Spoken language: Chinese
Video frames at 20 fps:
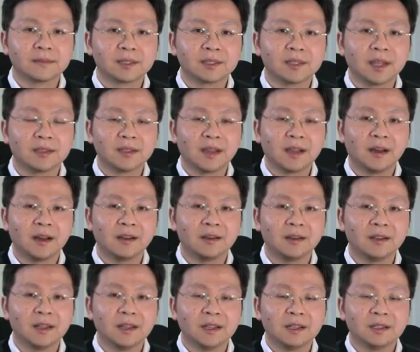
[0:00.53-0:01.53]
大家好，
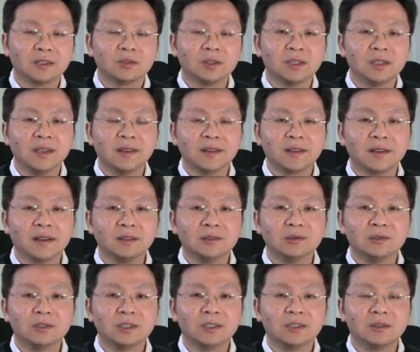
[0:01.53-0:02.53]
昨天刚录
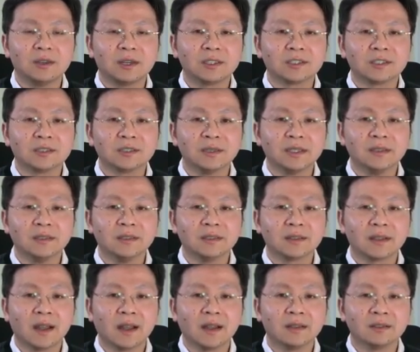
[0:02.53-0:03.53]
了一段视频
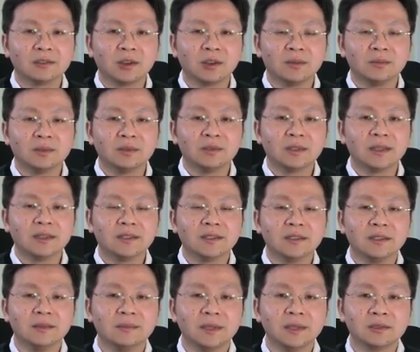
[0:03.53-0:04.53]
谈川普给习近
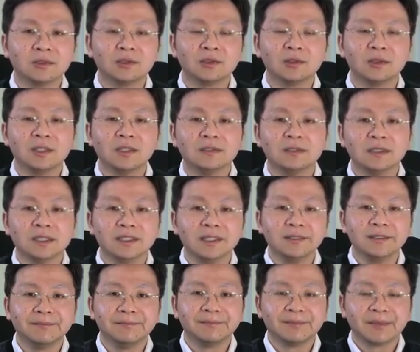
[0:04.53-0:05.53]
平去了一封信，
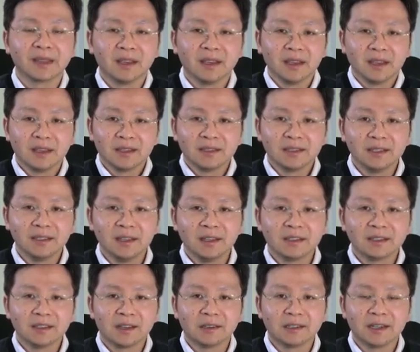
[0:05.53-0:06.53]
今天
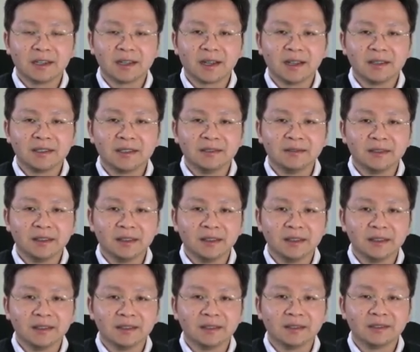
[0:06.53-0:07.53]
早上看新闻
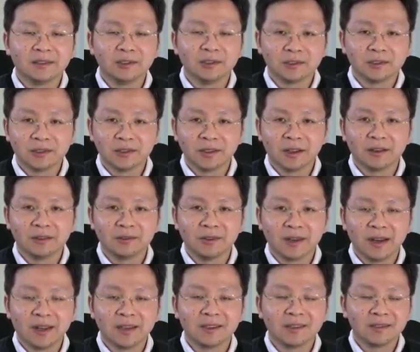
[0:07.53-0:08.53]
就知道，原
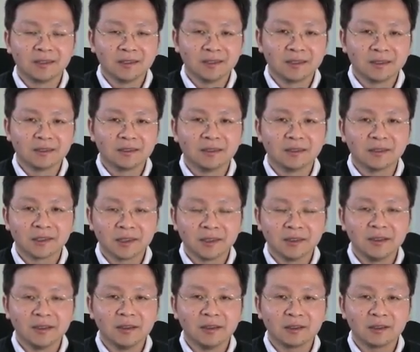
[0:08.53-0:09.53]
来星期四的深
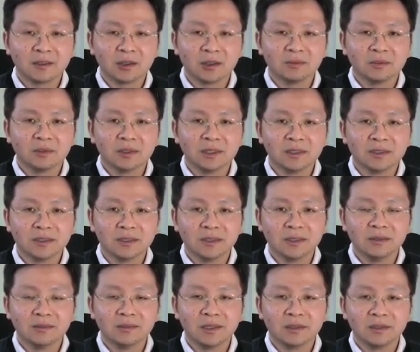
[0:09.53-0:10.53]
夜，川普和习近
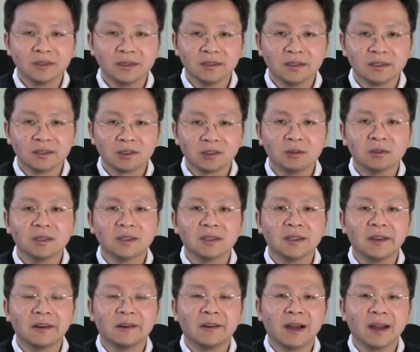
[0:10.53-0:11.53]
平已经通了电
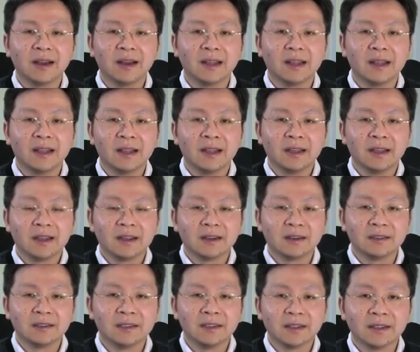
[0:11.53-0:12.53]
话了，而
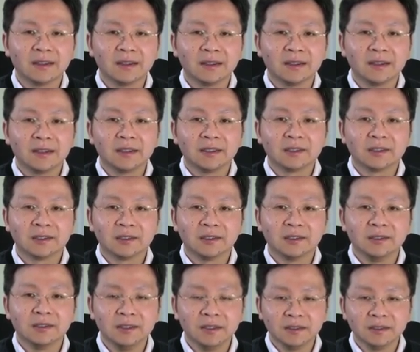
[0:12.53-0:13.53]
且呢是
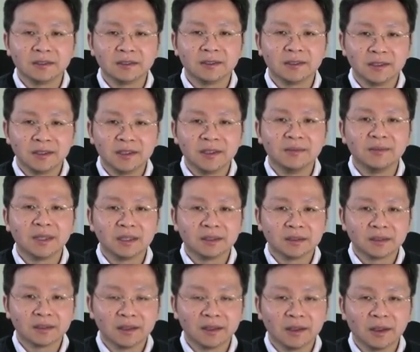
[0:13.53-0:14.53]
应习近平的
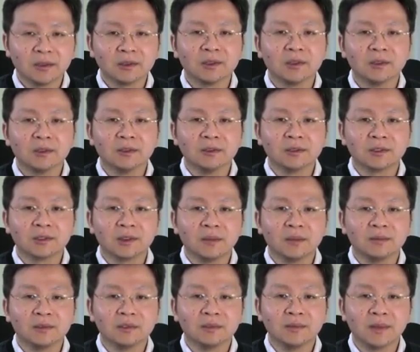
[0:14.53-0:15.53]
要求，川
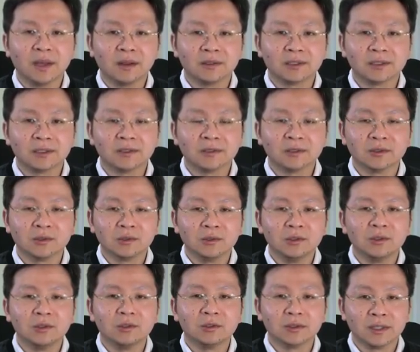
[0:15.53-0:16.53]
普表示尊
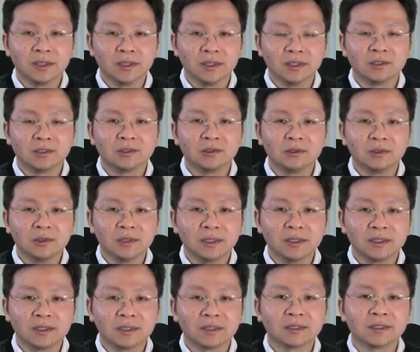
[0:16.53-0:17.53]
重一个中国的
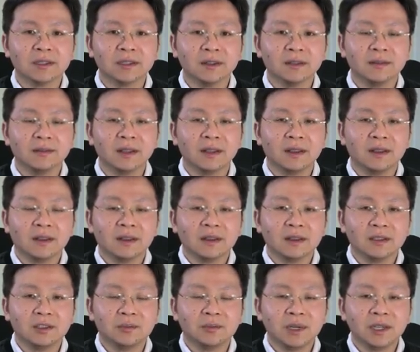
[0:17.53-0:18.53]
政策。有
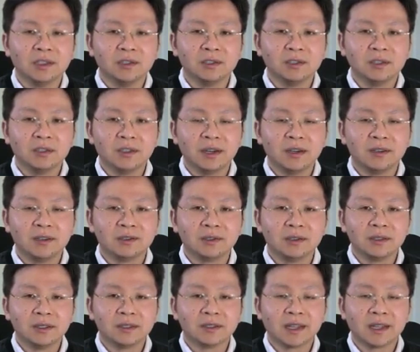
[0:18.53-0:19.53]
朋友留言说，
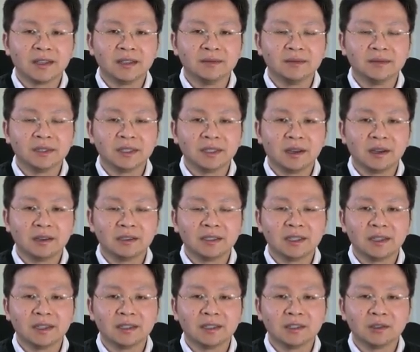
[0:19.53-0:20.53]
咱能不能聊一下
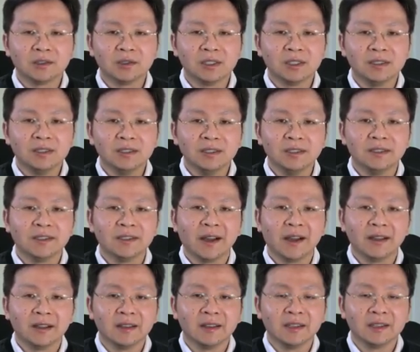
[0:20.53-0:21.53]
这个最新进展？
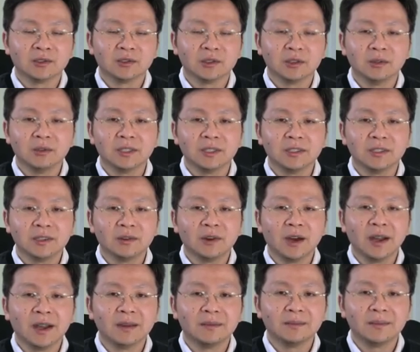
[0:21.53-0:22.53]
所以我尽快
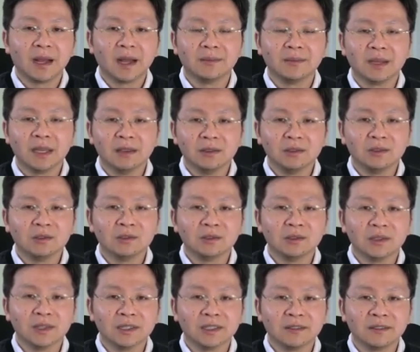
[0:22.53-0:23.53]
把别的工作
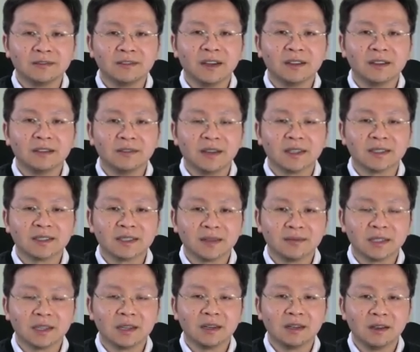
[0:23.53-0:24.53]
先放一放，咱们
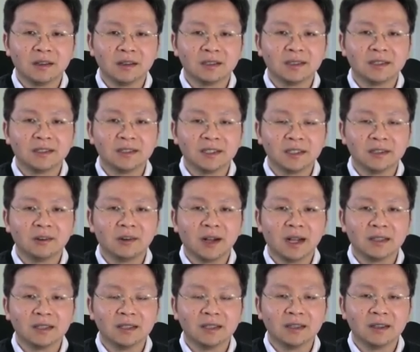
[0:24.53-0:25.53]
先聊一下这个话
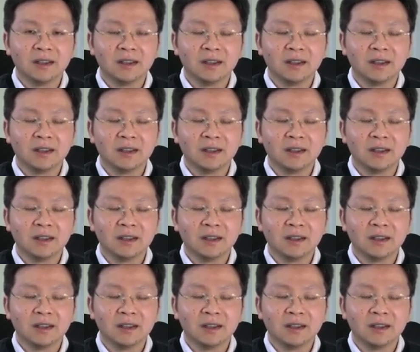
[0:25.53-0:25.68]
题。